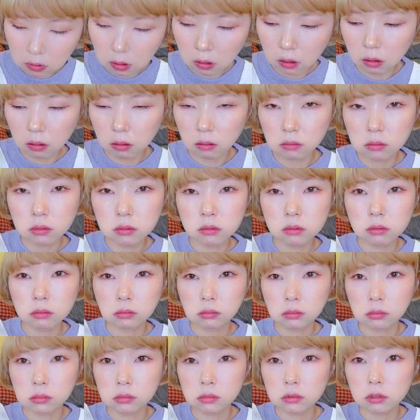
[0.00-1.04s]
あ
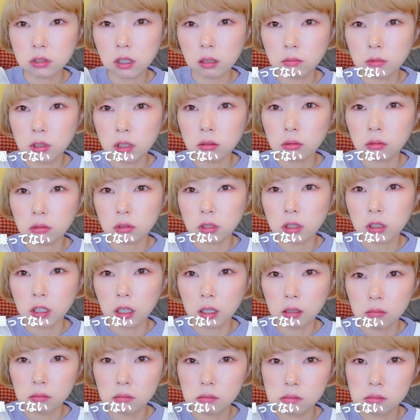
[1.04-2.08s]
サムネ撮ってない